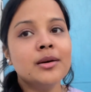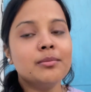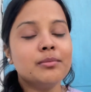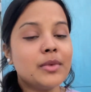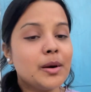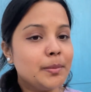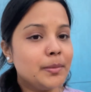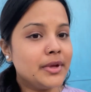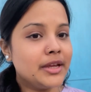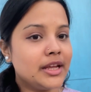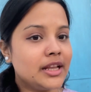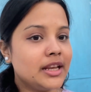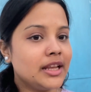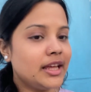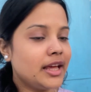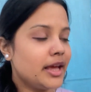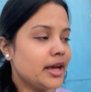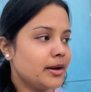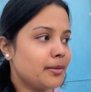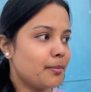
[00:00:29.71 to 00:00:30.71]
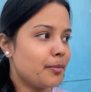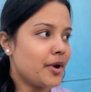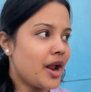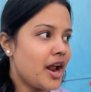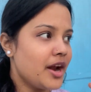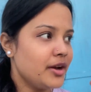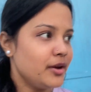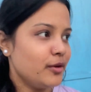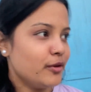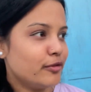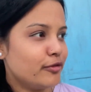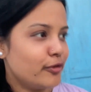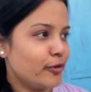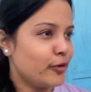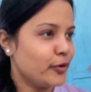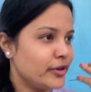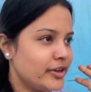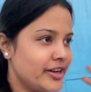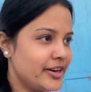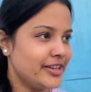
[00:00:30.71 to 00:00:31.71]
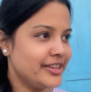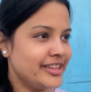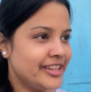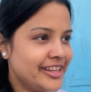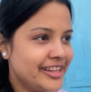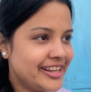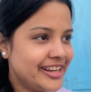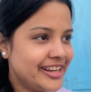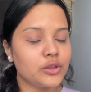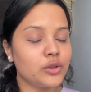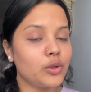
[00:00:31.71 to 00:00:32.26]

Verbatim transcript: मम्मी के लिए एक ब्रांड न्यू फ़ोन खरीदने के